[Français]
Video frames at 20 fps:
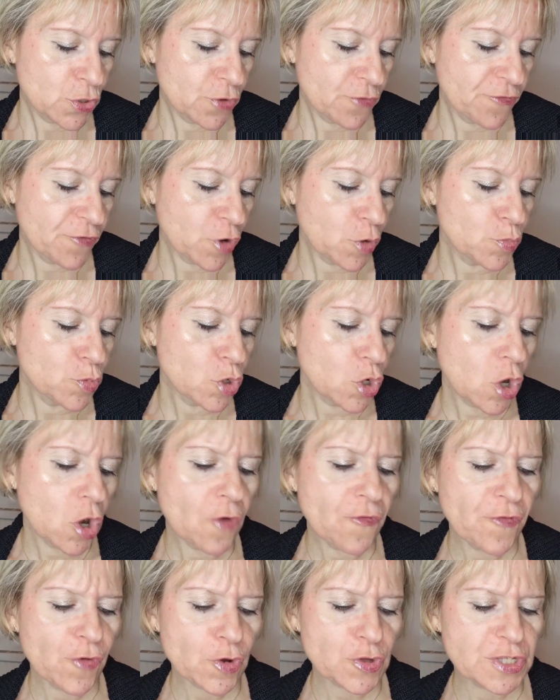formule
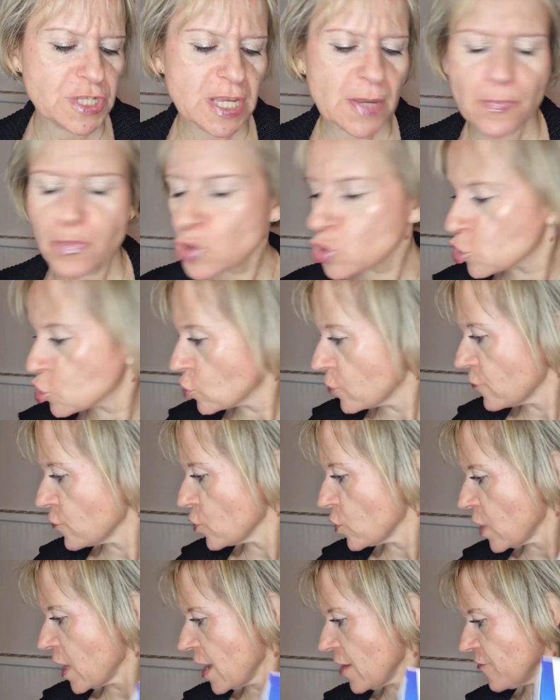renforcée pour
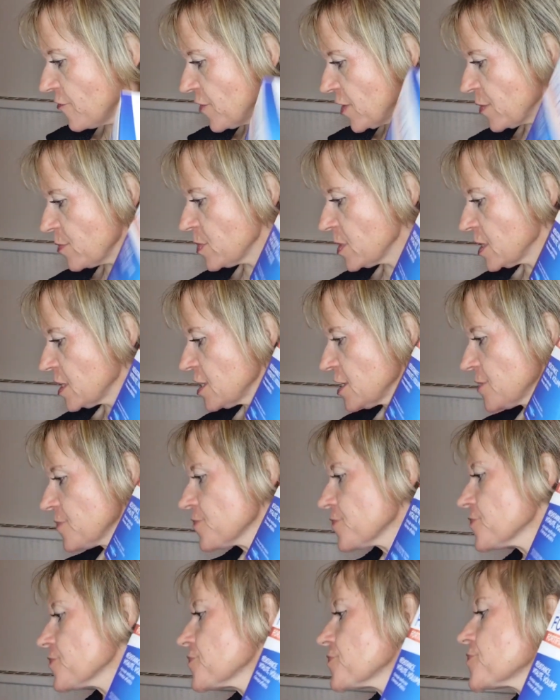cheveux affaiblis.
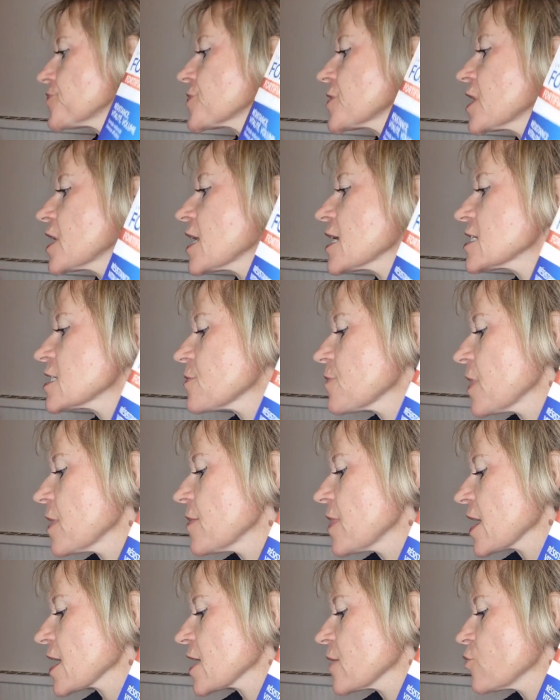Et là, c'est pas
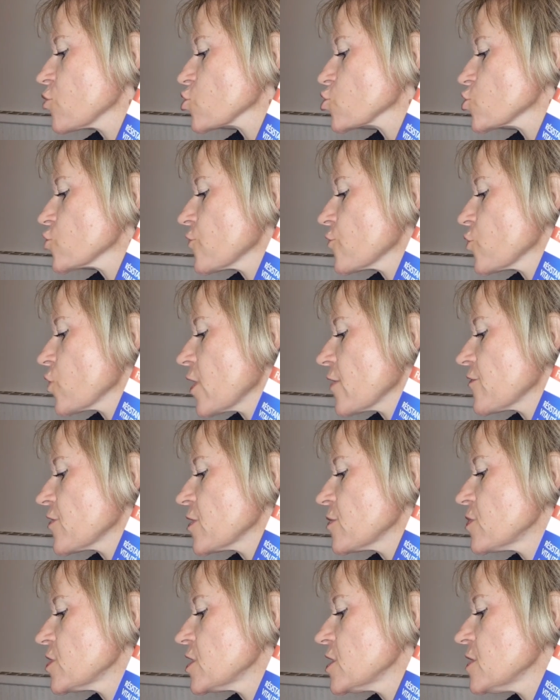marqué pour cheveux
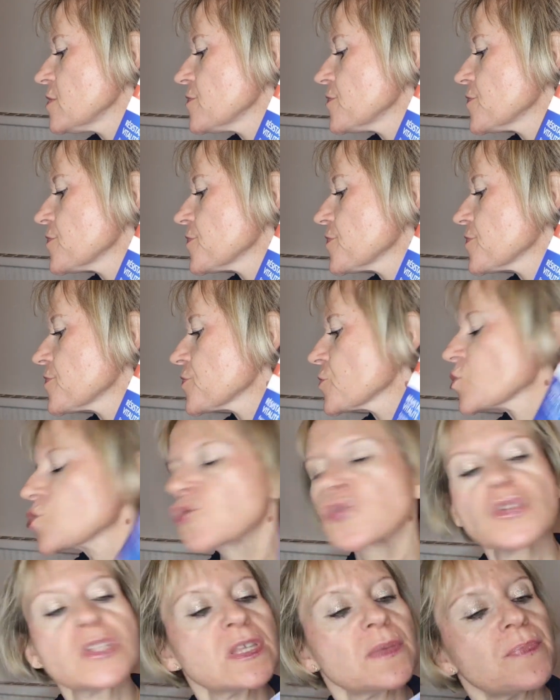affaiblis. Donc,
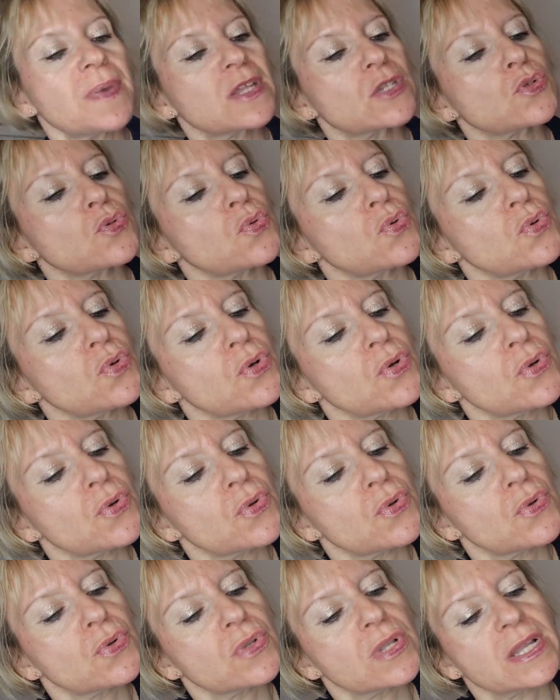je sais pas trop
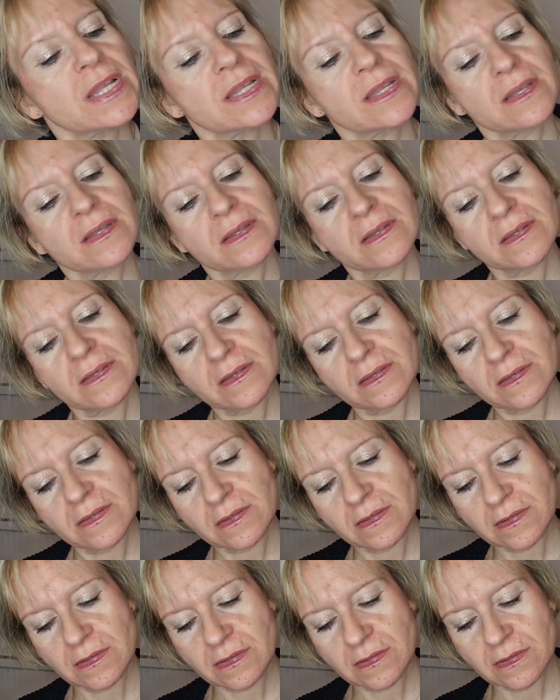
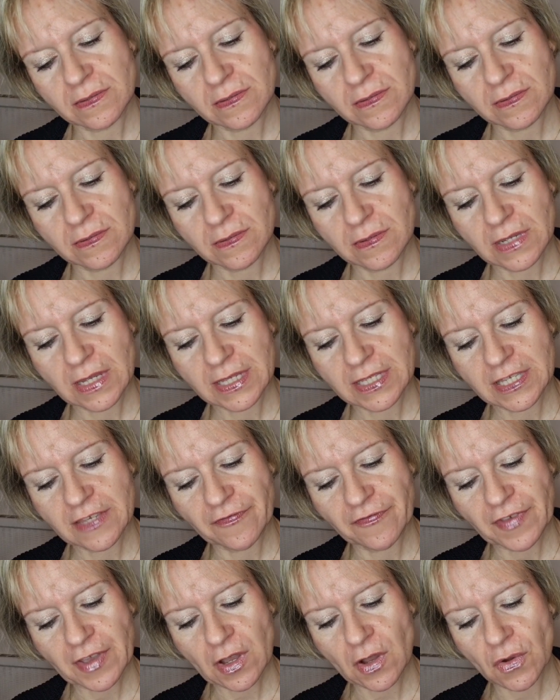euh, la,
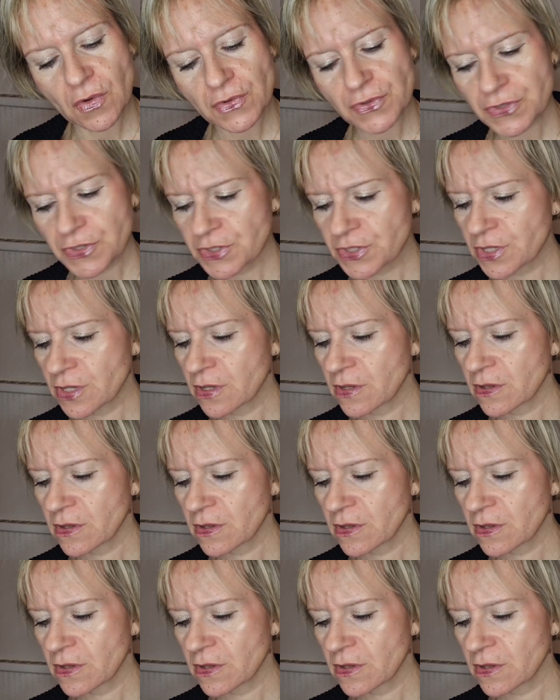différence.